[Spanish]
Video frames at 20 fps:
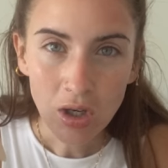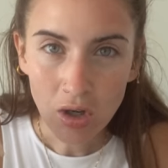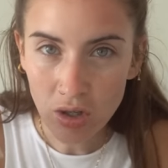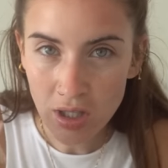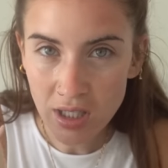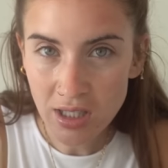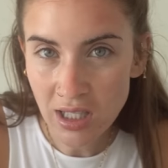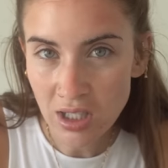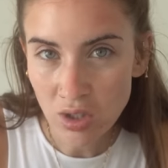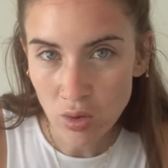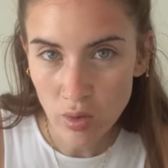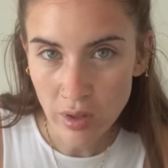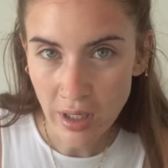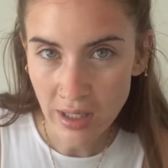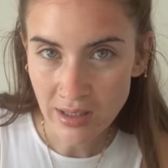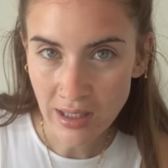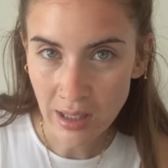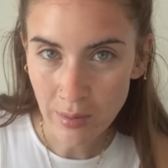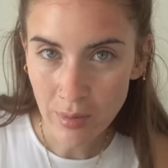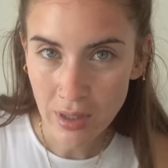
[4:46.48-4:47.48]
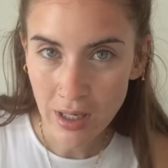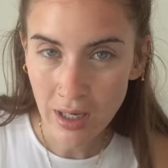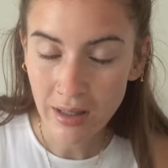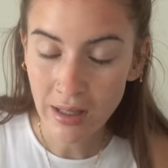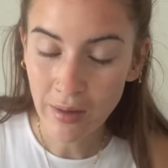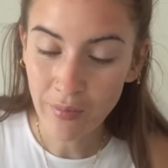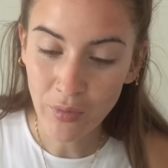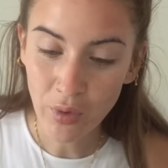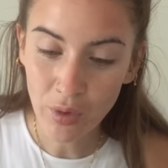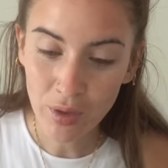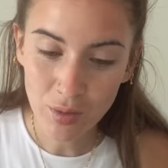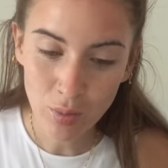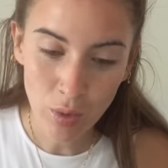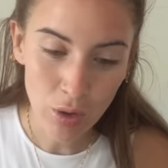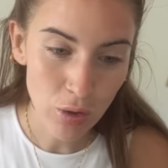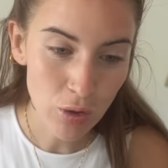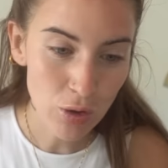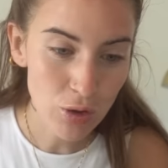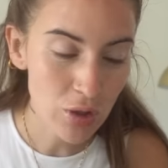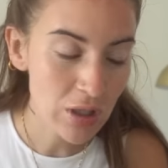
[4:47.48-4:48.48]
con estas uñas tan mierda, entonces
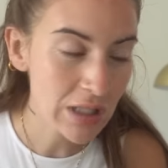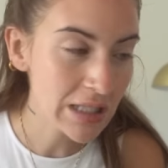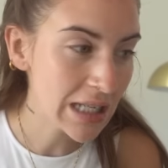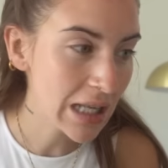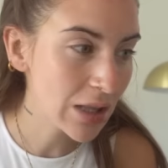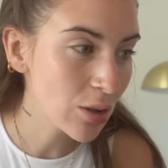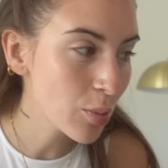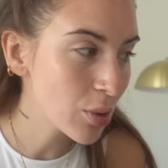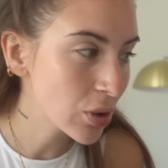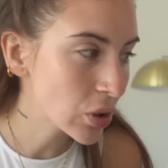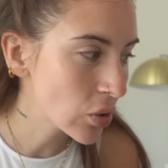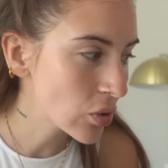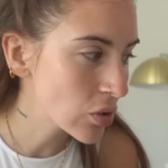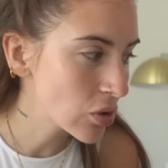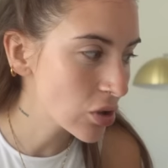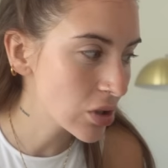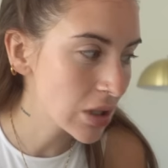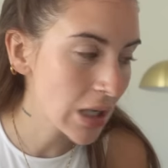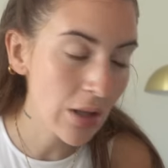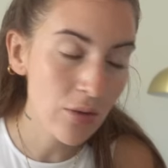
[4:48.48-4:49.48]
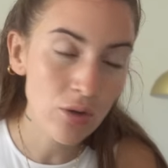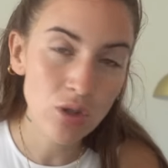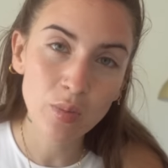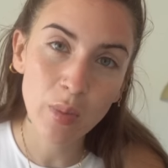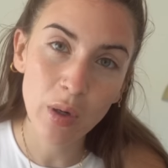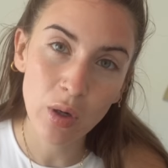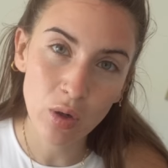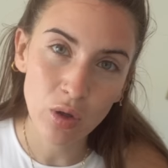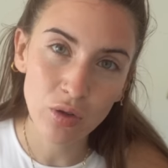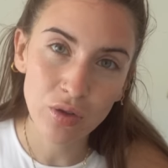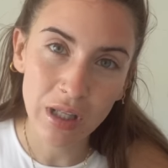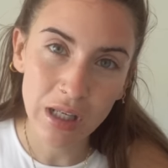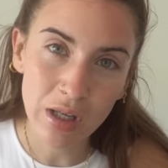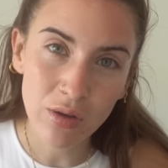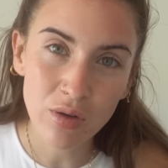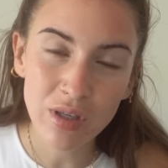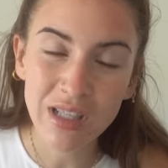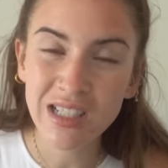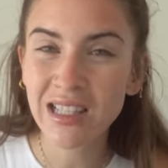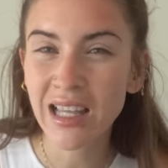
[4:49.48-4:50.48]
bueno, lo estoy enseñando por todos los lados, pero el
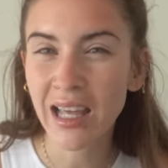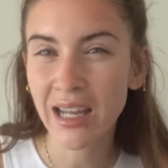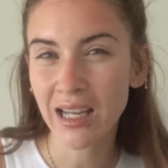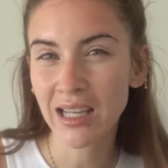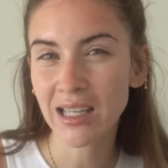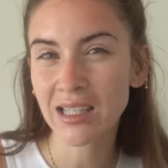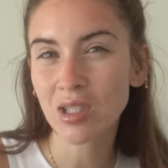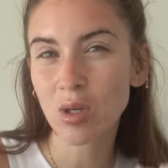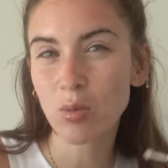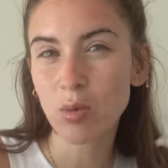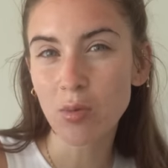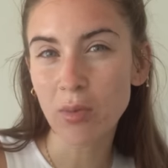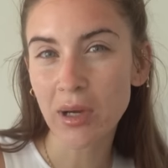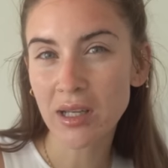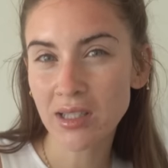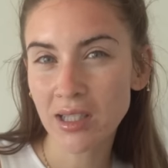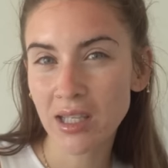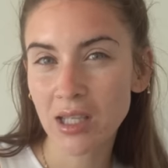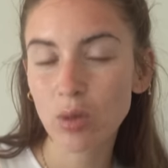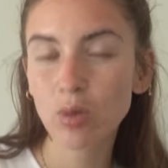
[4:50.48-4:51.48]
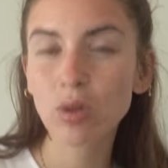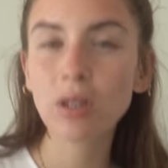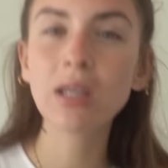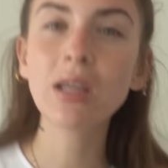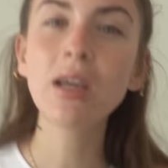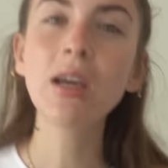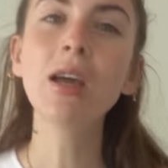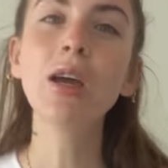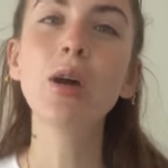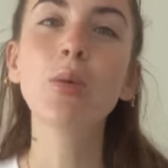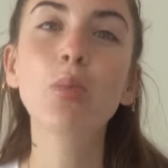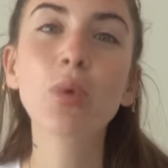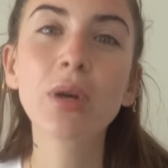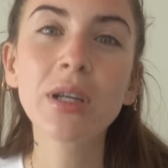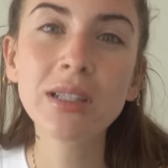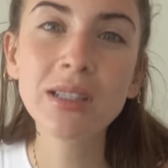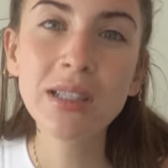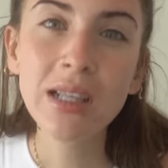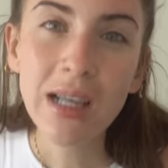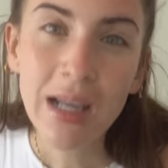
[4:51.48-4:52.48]
contenido en Instagram, que es como más cutie,
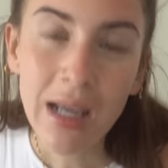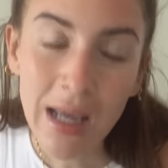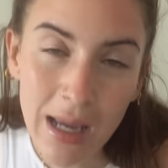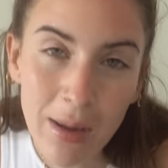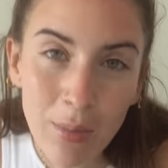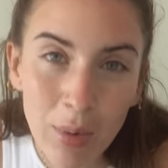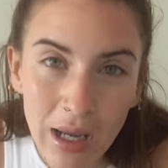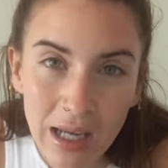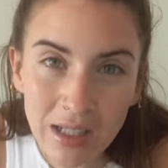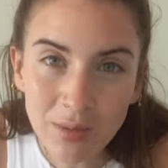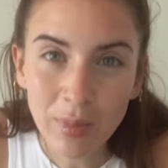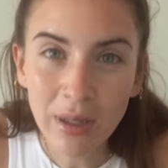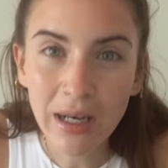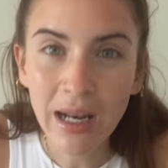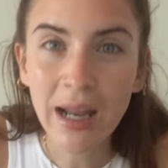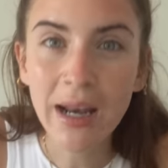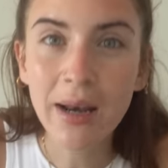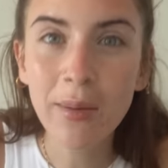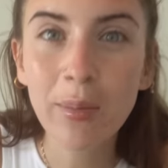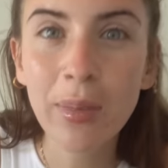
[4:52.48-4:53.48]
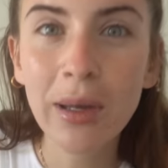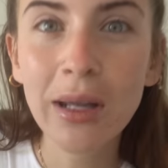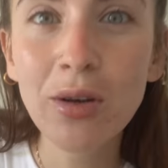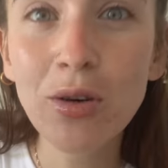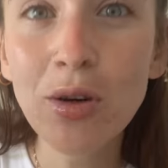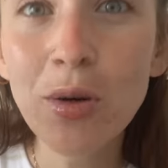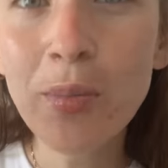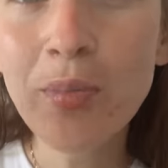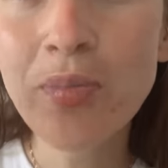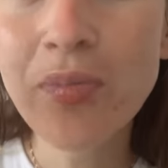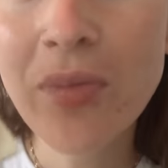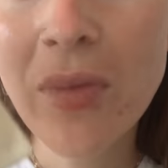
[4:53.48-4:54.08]
pues eh, voy a esperar, pero